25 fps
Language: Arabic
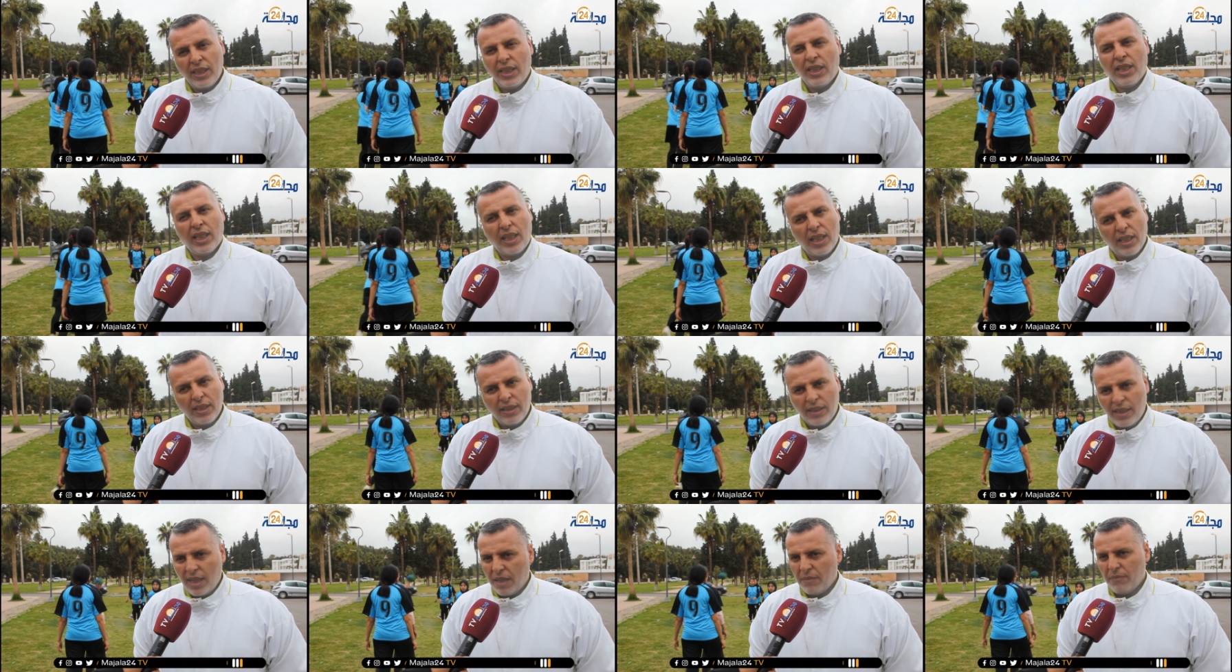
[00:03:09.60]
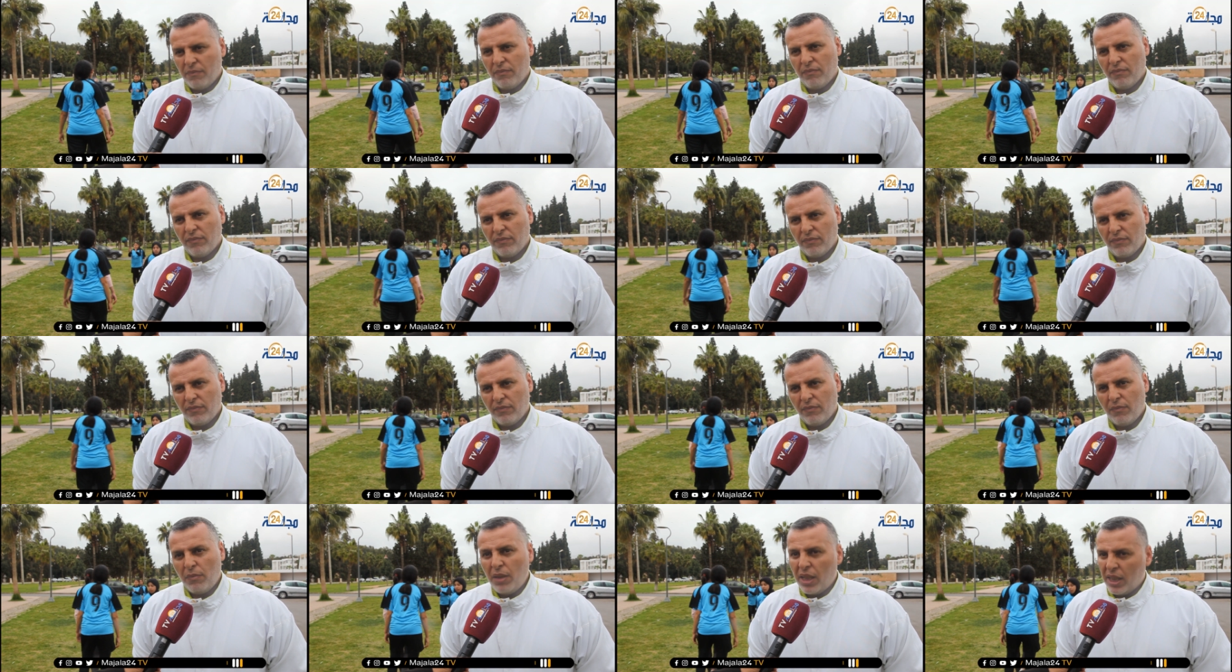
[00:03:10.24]
الا كان دعم
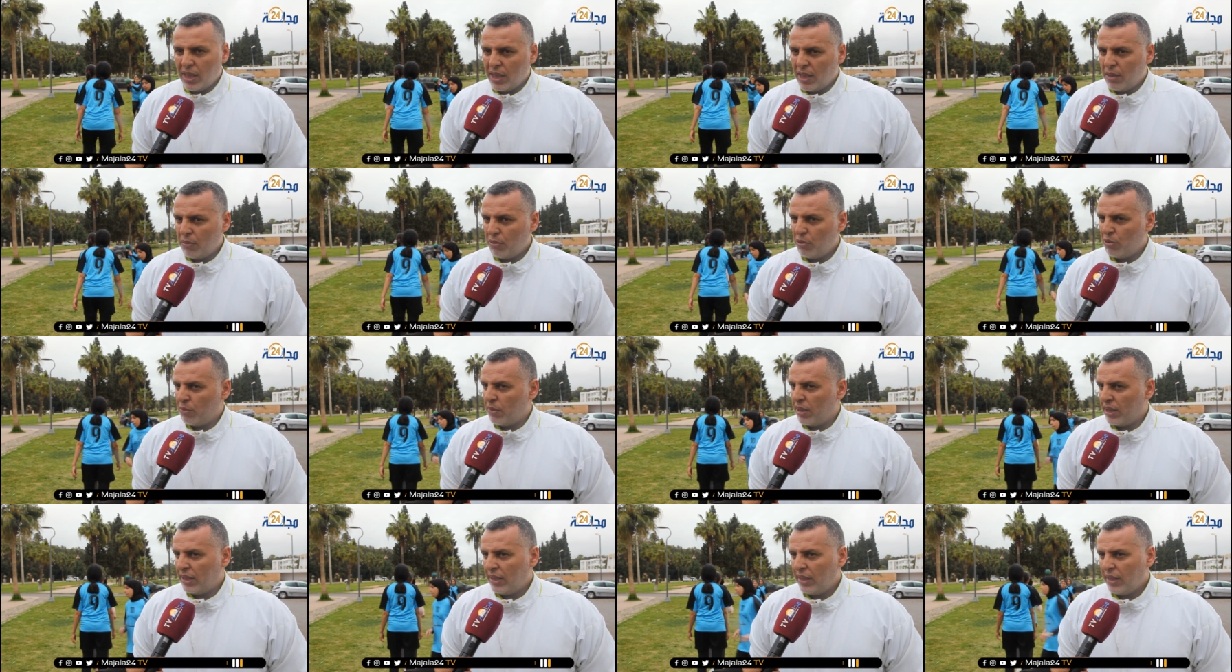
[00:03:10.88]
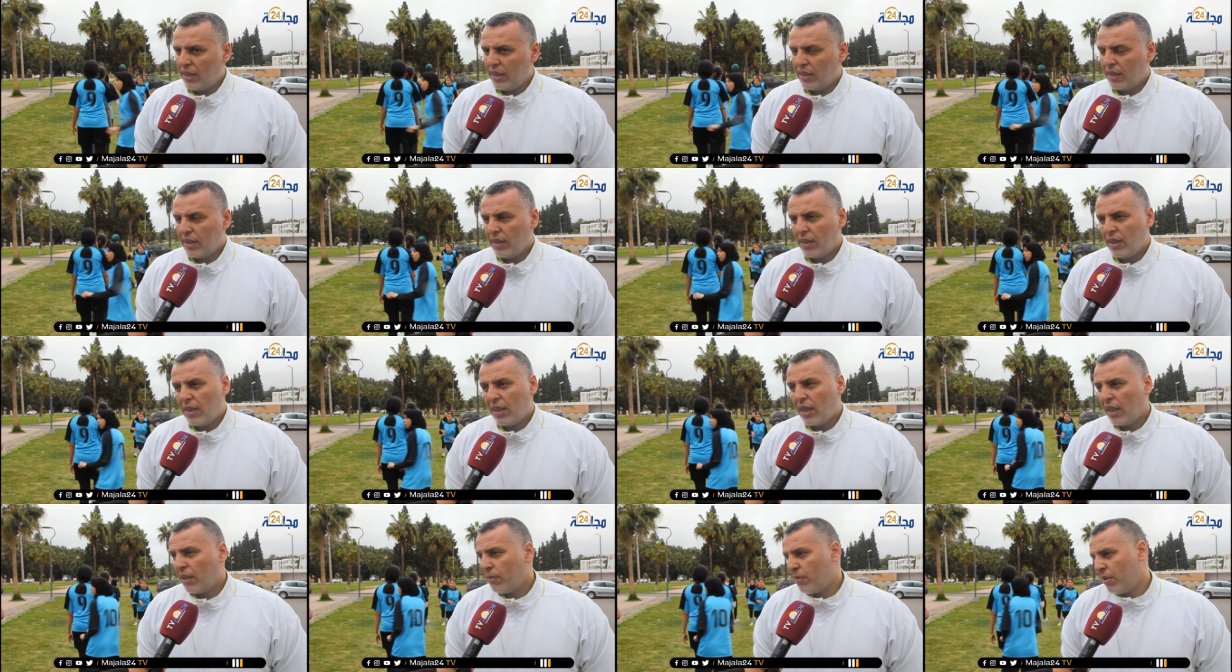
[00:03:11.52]
معنوي ومادي
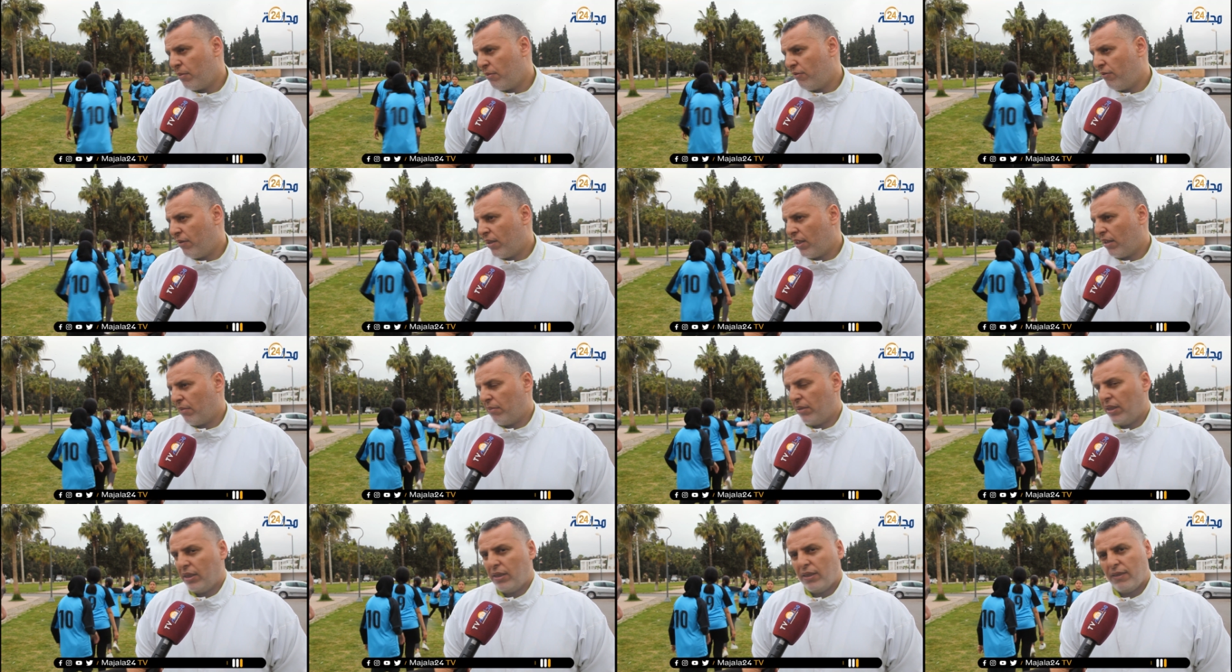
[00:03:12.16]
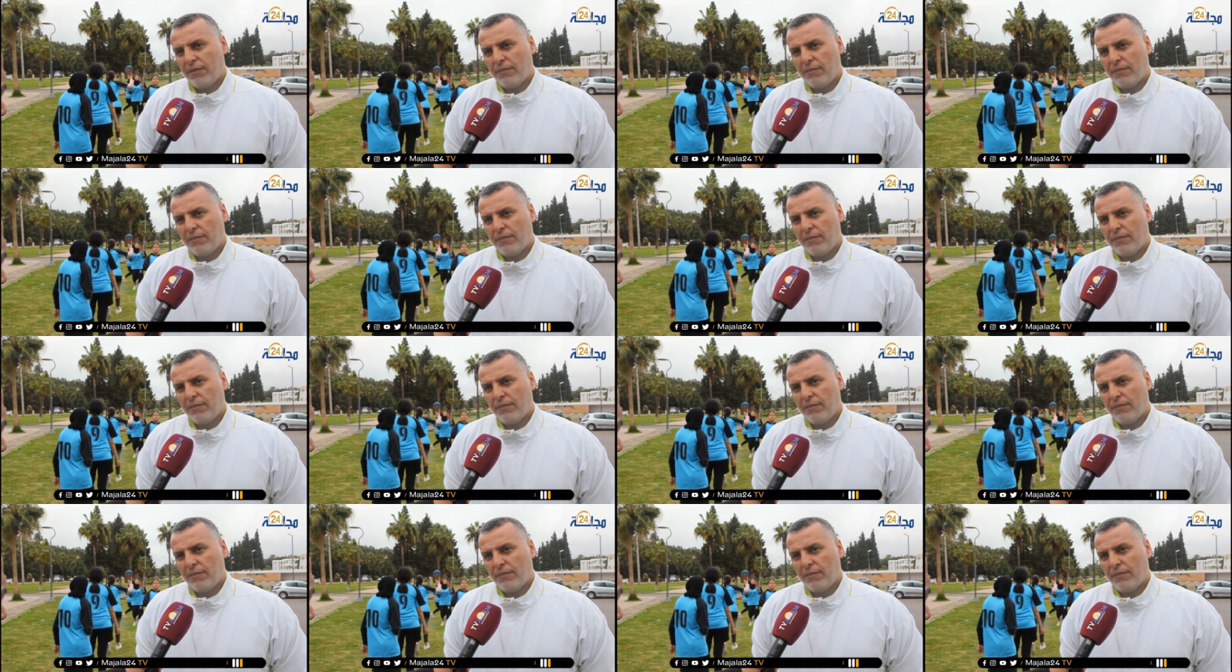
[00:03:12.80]
راه تمشي بالفريق بعيد